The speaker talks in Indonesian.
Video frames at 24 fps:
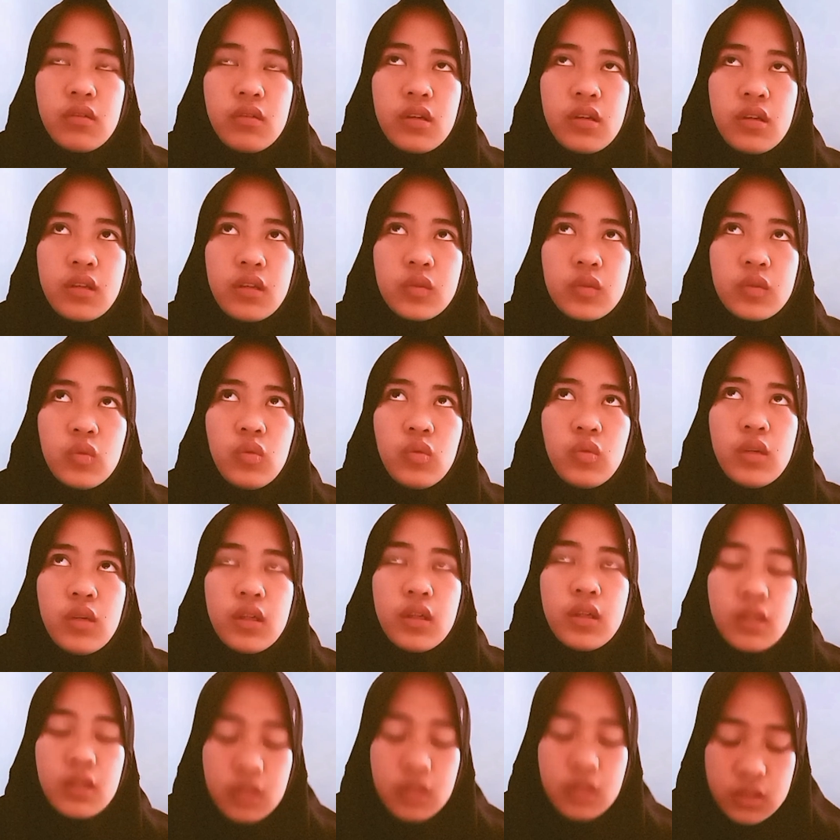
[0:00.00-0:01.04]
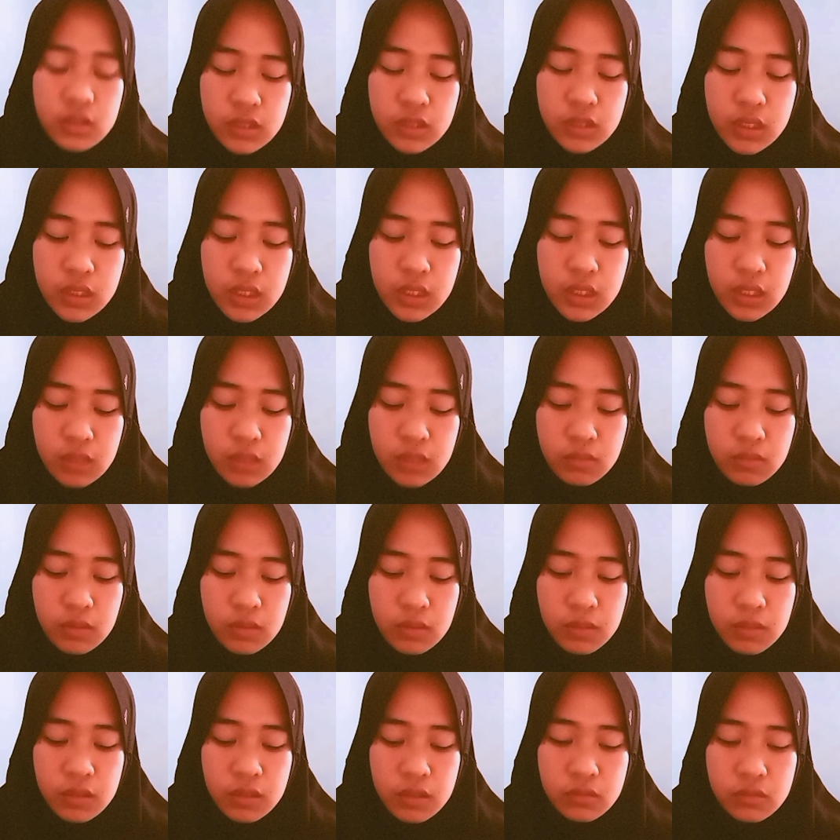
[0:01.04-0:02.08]
ke orang tua kasihan
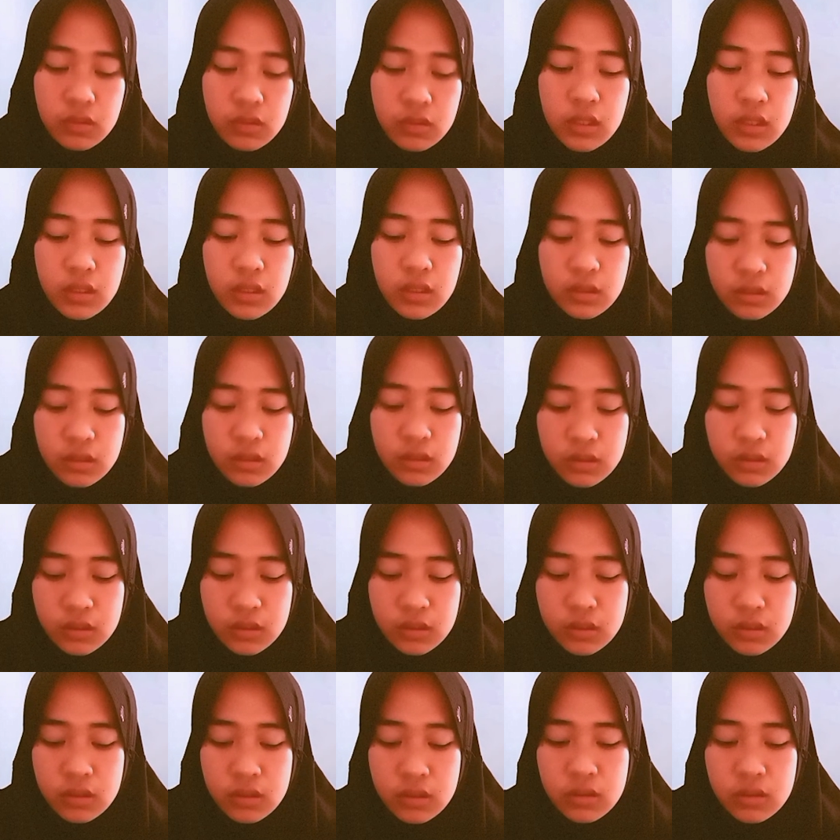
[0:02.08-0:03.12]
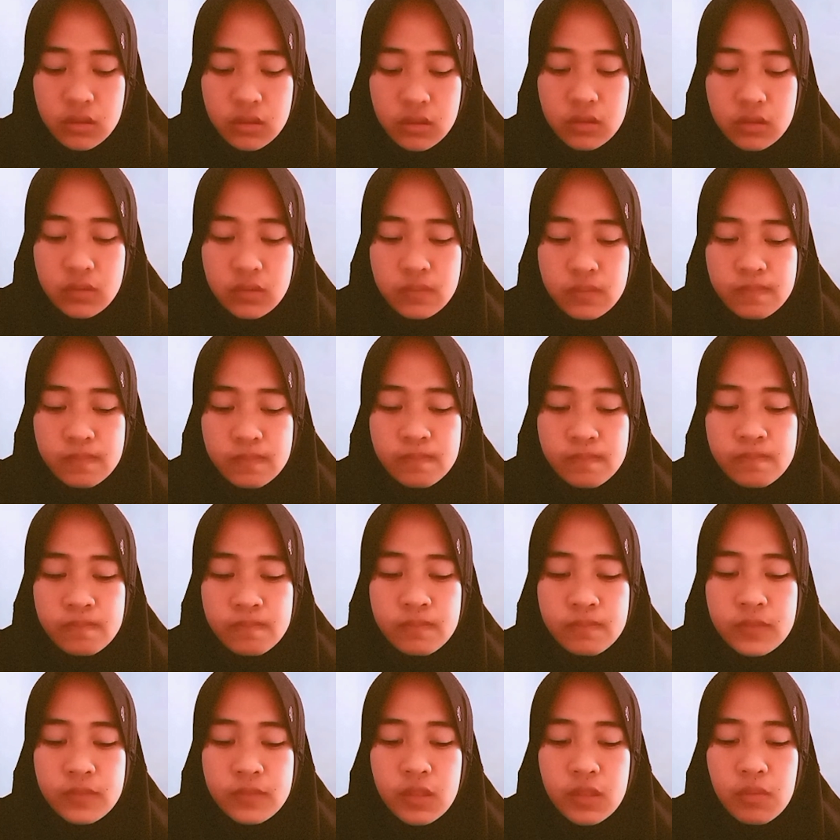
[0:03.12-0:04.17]
mama udah
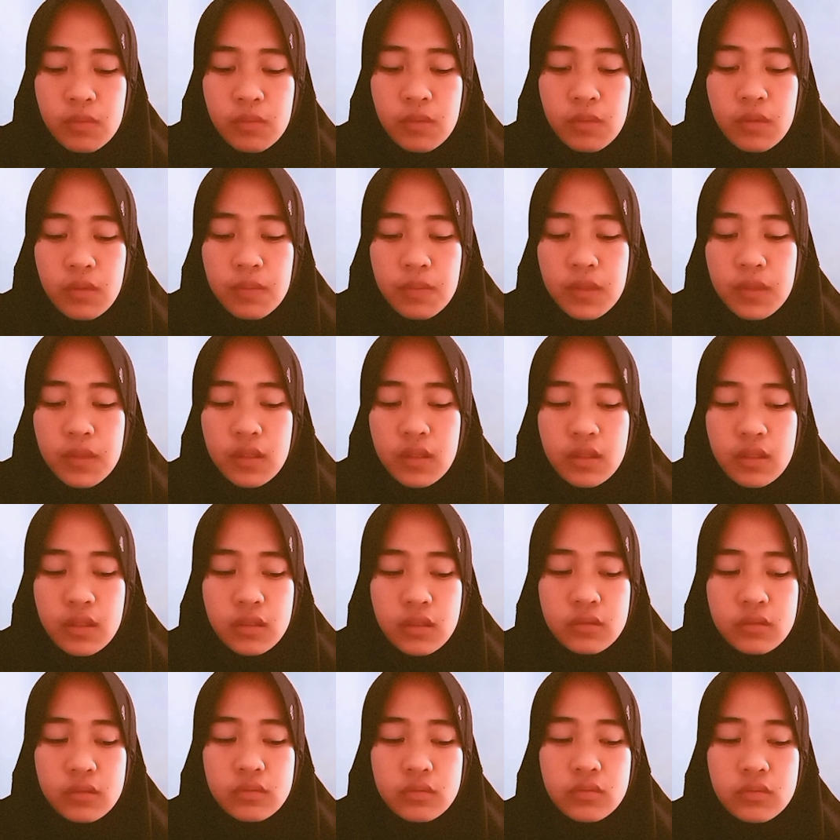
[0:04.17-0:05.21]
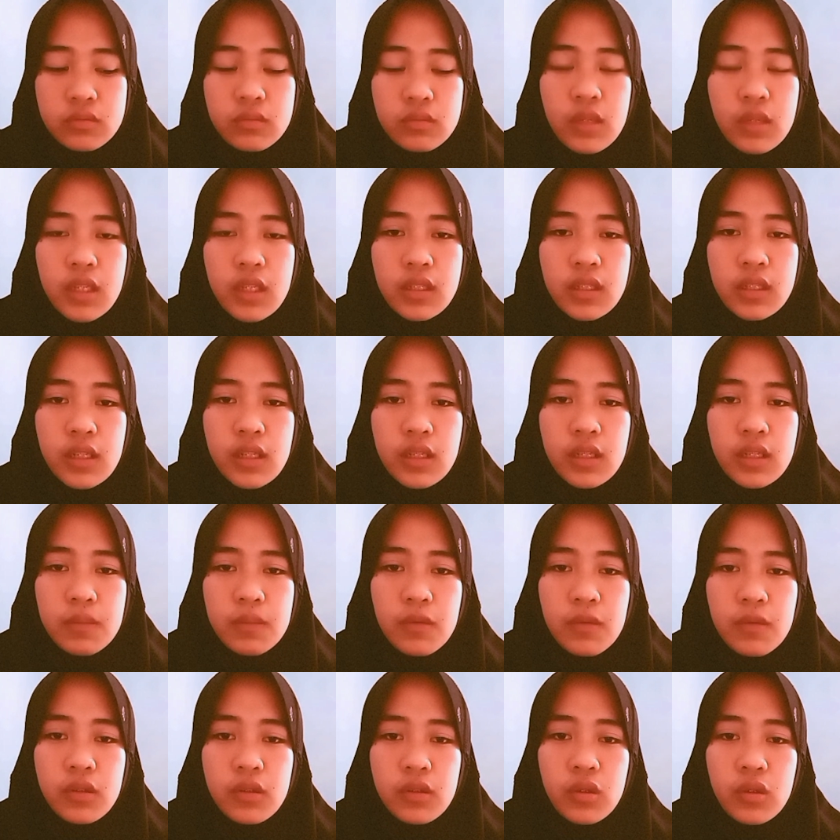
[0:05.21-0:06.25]
hmm, sama bapak biayain adik
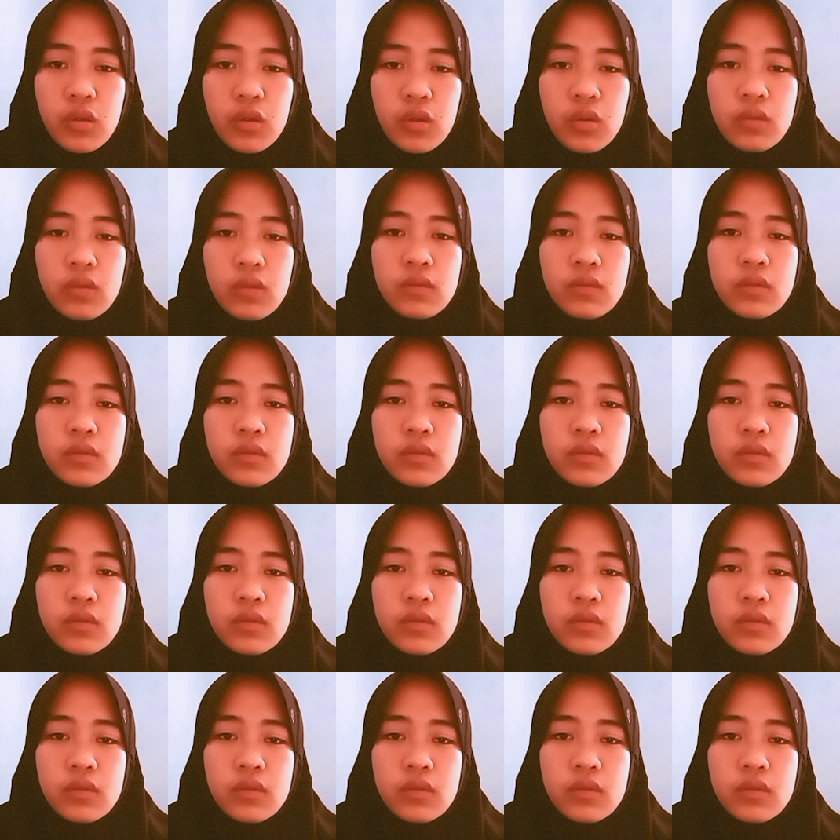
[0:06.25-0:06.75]
mondok